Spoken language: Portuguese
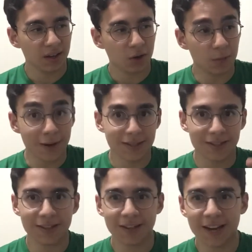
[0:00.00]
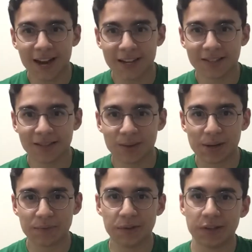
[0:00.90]
começa a ter graça
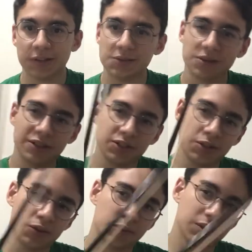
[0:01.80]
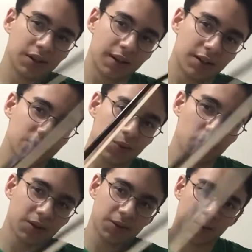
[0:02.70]
tocar violino quando a gente junta as
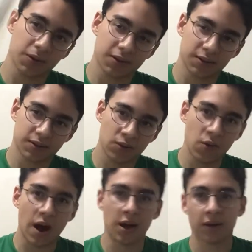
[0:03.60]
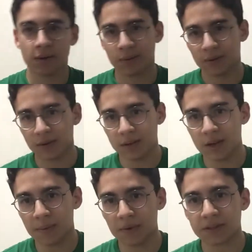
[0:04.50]
duas coisas, o arco e
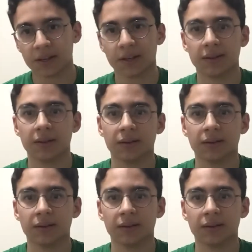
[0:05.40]
a mão esquerda.